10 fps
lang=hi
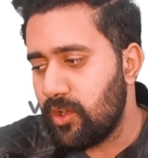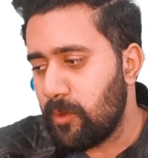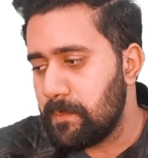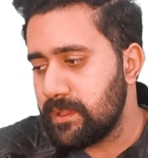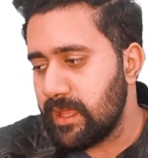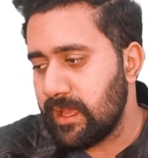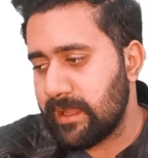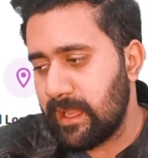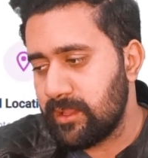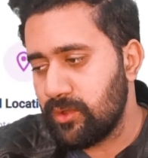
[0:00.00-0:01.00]
ओपन है
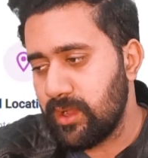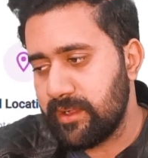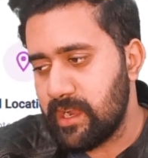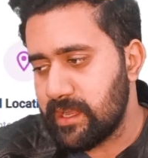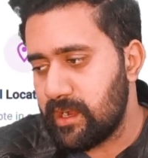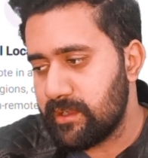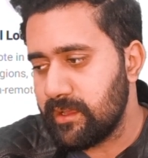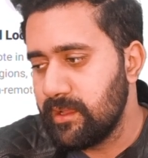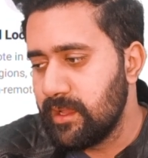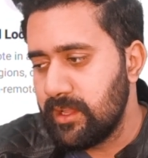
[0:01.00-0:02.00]
कैलियो है डाटा आर्ट है
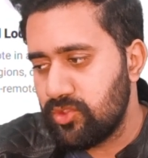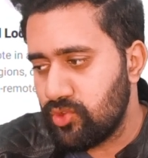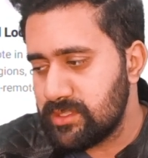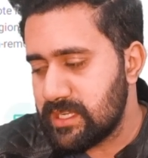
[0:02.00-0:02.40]
तो ये